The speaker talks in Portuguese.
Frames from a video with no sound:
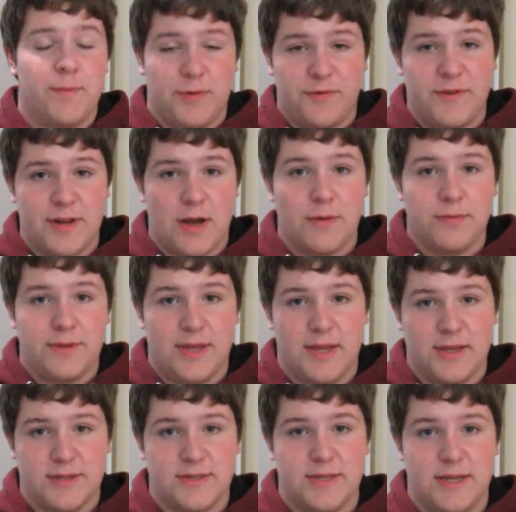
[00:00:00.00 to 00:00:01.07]
E por final
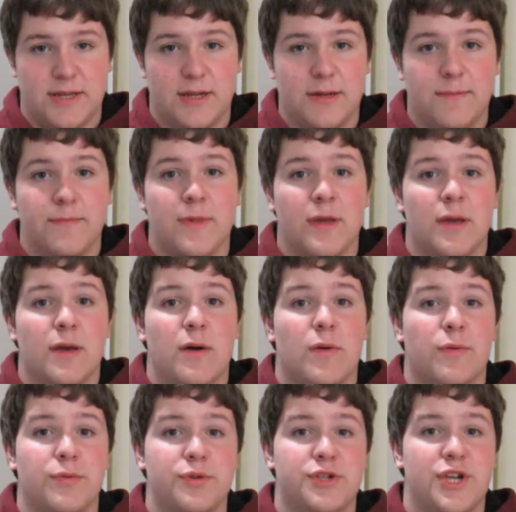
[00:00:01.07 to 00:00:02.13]
tem a cena
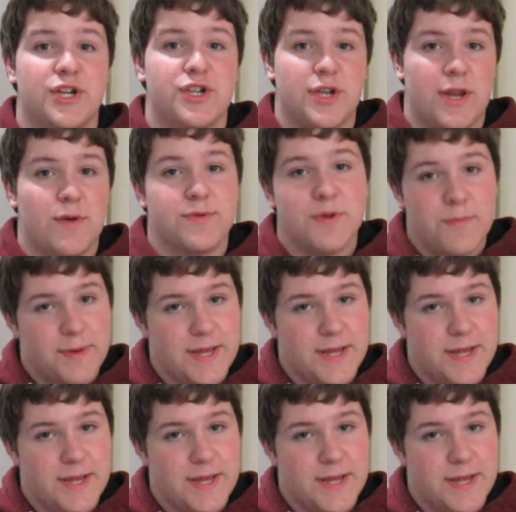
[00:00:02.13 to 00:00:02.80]
onde a Chanel são